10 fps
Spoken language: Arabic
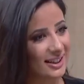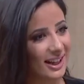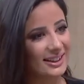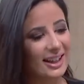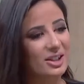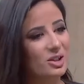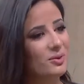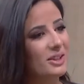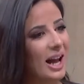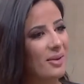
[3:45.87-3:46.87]
يعني انا
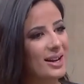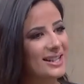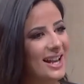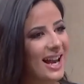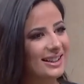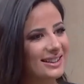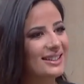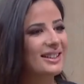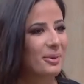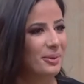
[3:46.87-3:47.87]
شفت الحماس كان
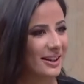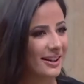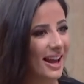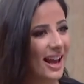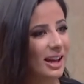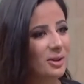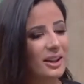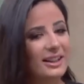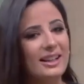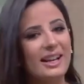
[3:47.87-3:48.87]
كثير كبير لو
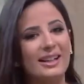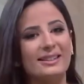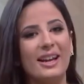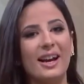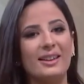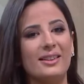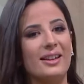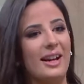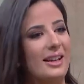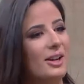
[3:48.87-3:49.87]
تحكي لي قد ايه
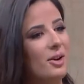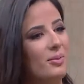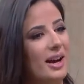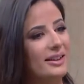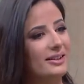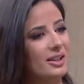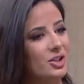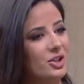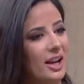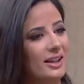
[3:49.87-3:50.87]
اثر عليكم هذا
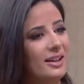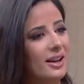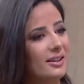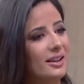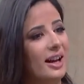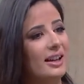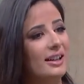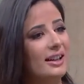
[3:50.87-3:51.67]
التشجيع قد ايه اثر على